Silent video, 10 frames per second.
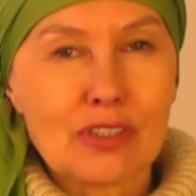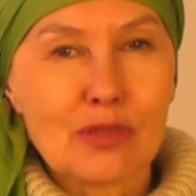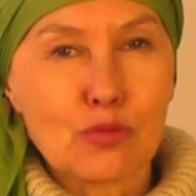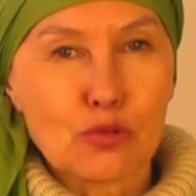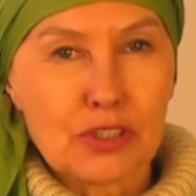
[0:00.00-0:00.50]
из
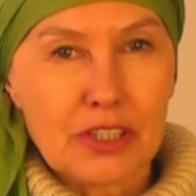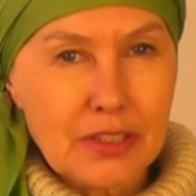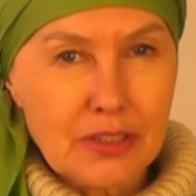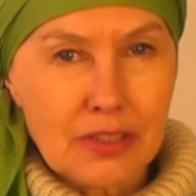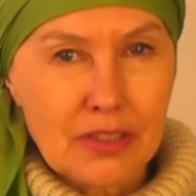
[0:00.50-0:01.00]

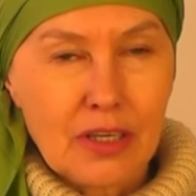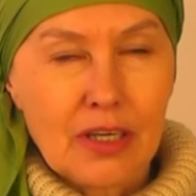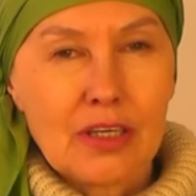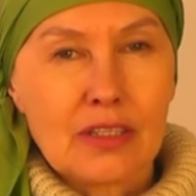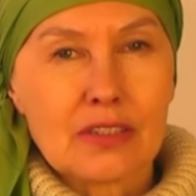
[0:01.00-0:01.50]
заблуждений
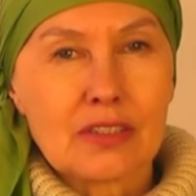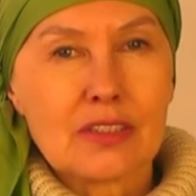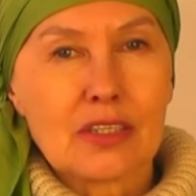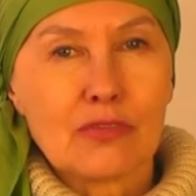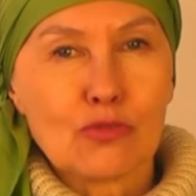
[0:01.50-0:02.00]

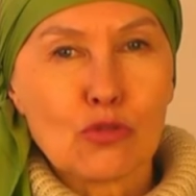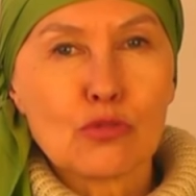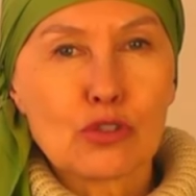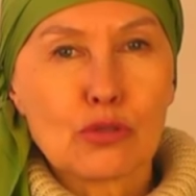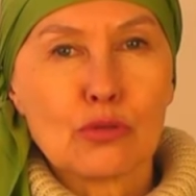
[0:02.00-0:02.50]
состоит в
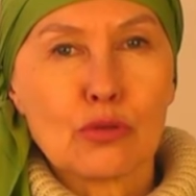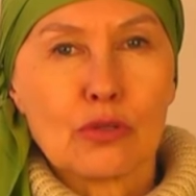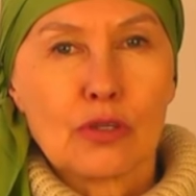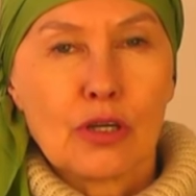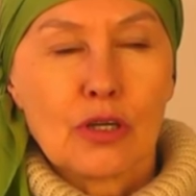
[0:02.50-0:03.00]
том,
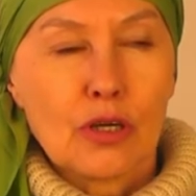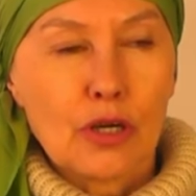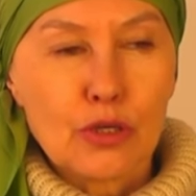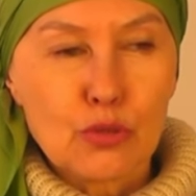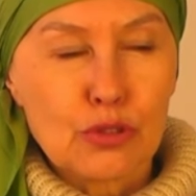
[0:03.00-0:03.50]
что
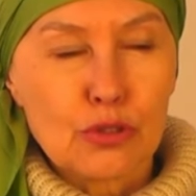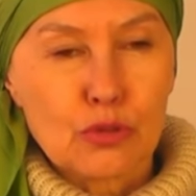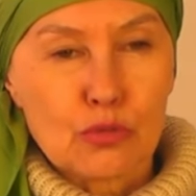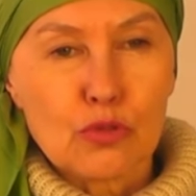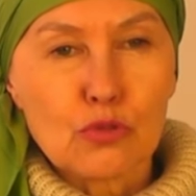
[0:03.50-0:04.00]
люди
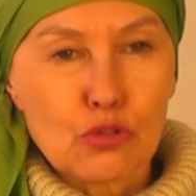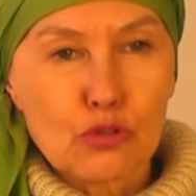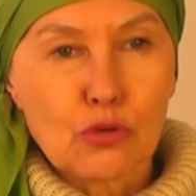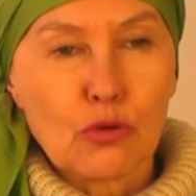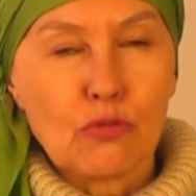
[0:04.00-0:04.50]
думают,
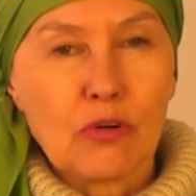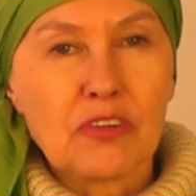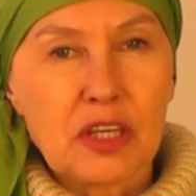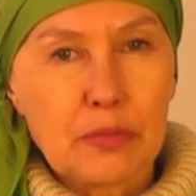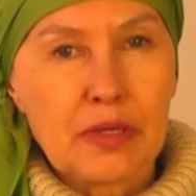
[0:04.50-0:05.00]
что во
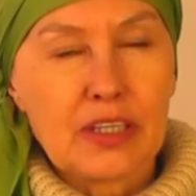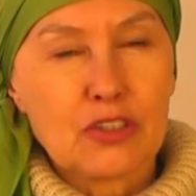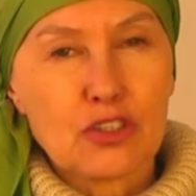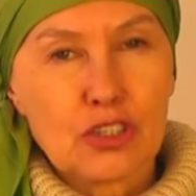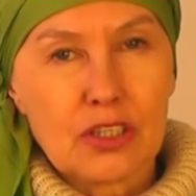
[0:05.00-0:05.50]
время
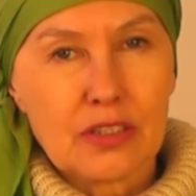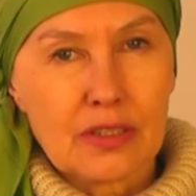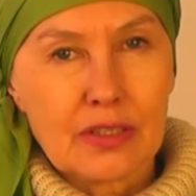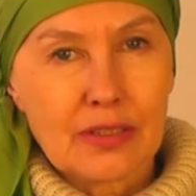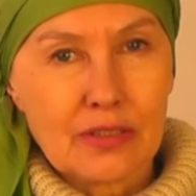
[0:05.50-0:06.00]

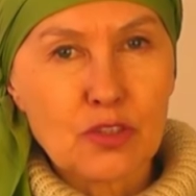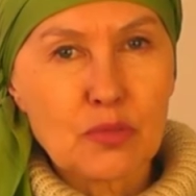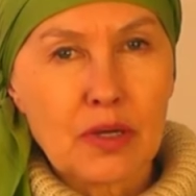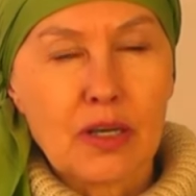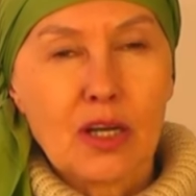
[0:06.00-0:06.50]
очищения
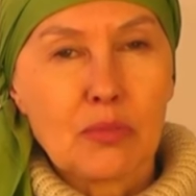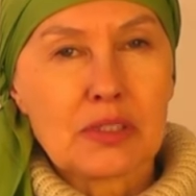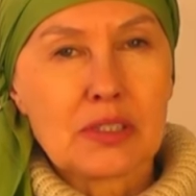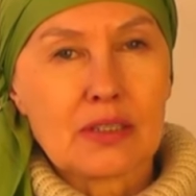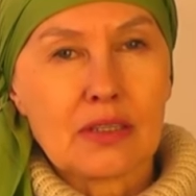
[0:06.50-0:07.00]
организма
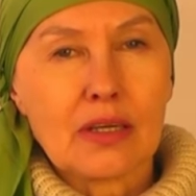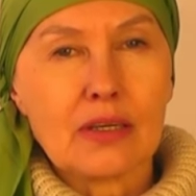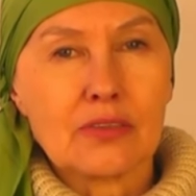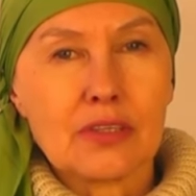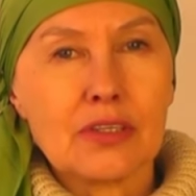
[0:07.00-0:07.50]

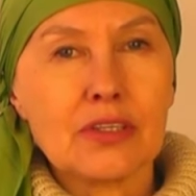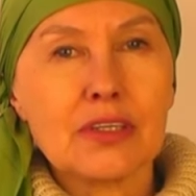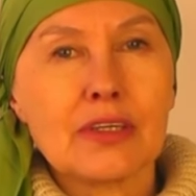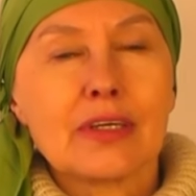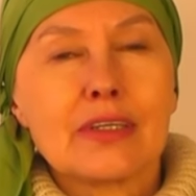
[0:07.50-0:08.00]
пострадают
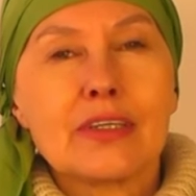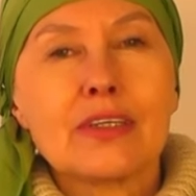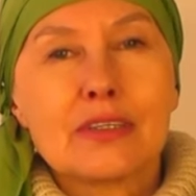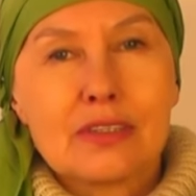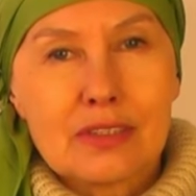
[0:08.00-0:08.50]
и
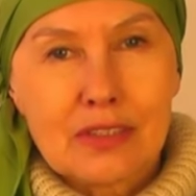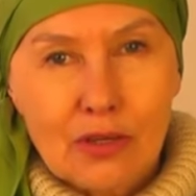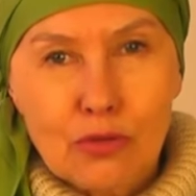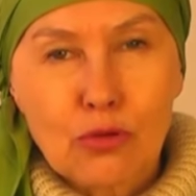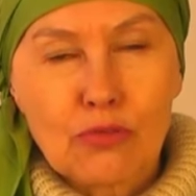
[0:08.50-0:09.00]
их
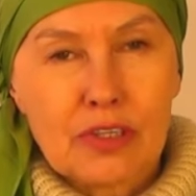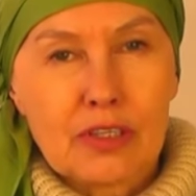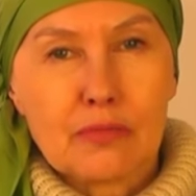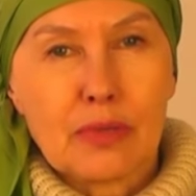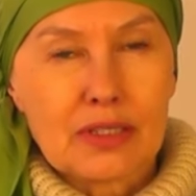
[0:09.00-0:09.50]

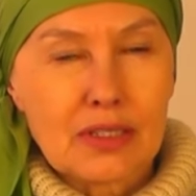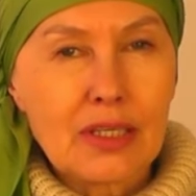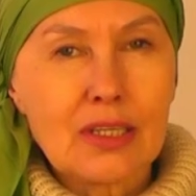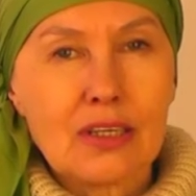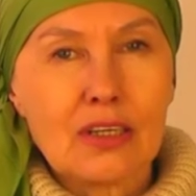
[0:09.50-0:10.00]
здоровые
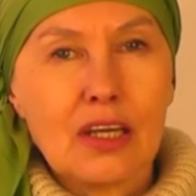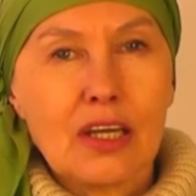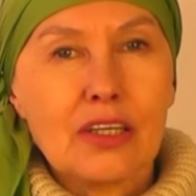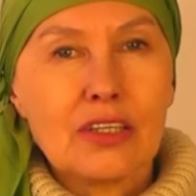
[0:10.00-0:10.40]
бактерии,